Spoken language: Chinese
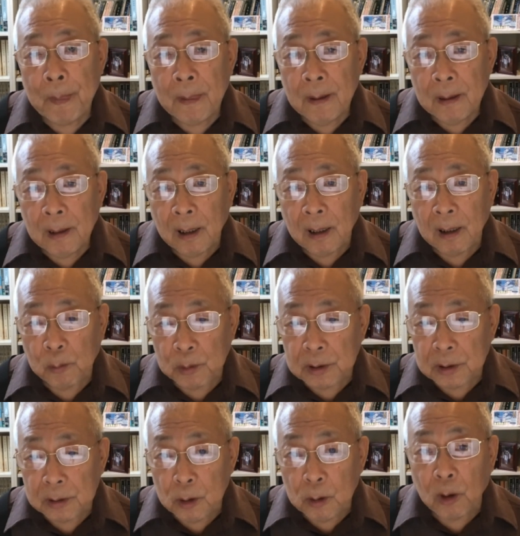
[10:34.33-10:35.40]
了，啊，我
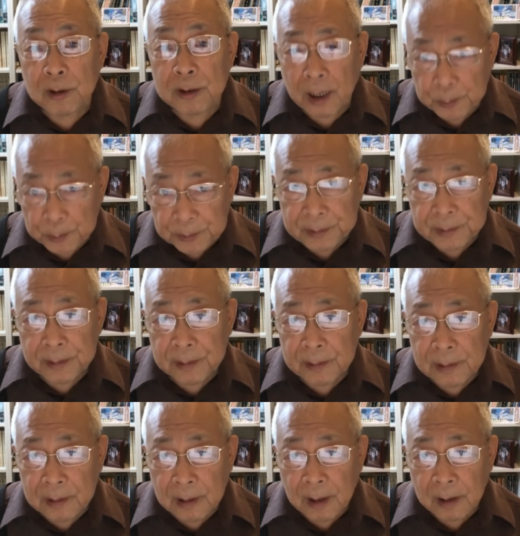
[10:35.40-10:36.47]
是老大学生，
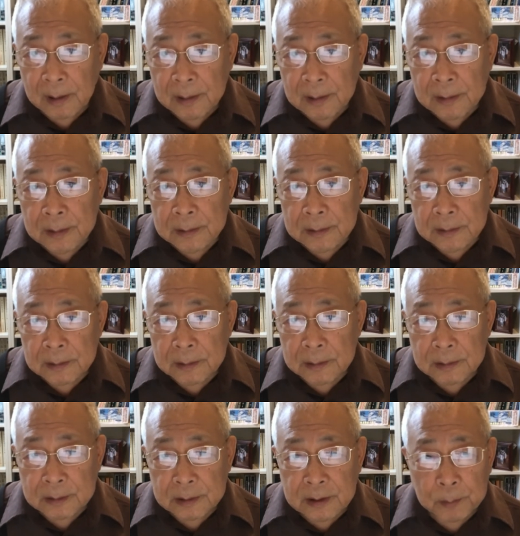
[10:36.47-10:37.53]
啊，
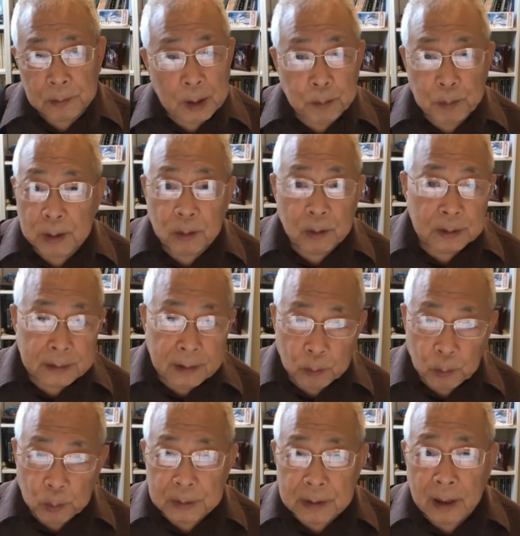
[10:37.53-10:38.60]
嗯，像在美国像
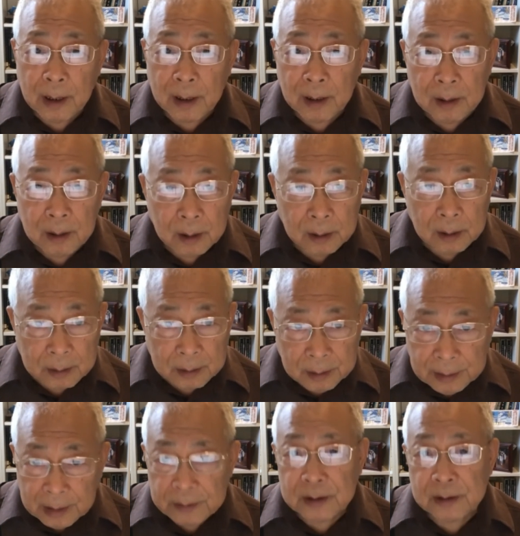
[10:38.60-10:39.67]
我这样
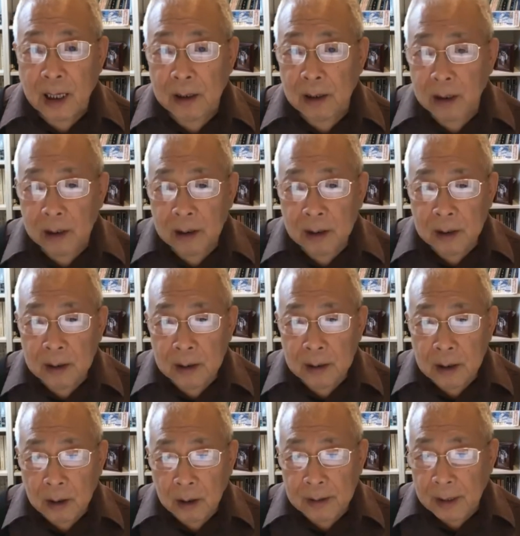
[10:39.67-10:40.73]
年纪大的，
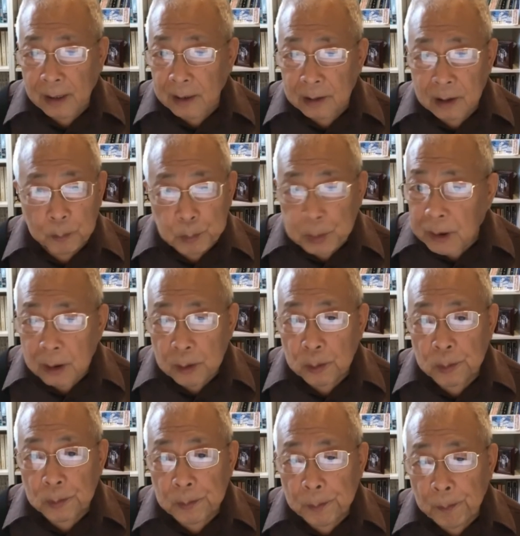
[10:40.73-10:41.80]
啊，来的不太多，
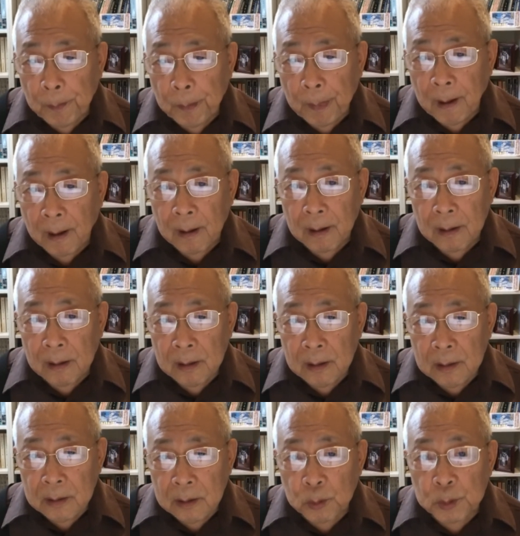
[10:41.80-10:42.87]
啊，
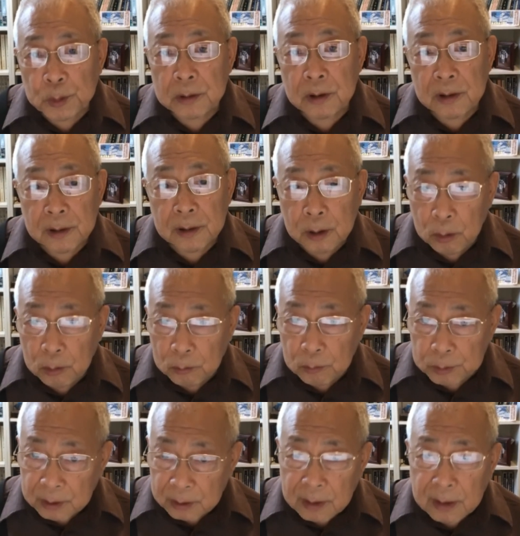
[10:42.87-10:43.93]
我走的一条路
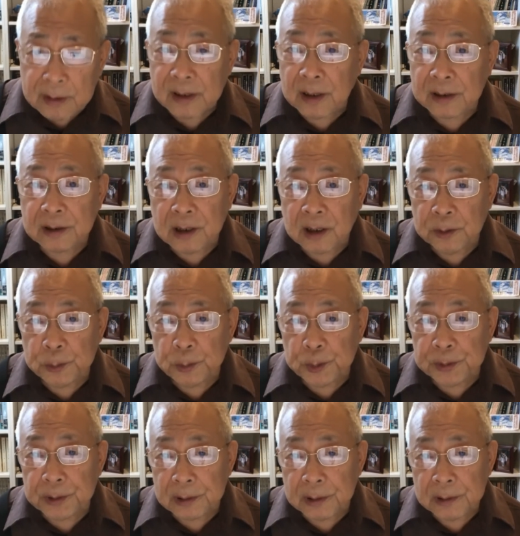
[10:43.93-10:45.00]
实在实在是很曲折，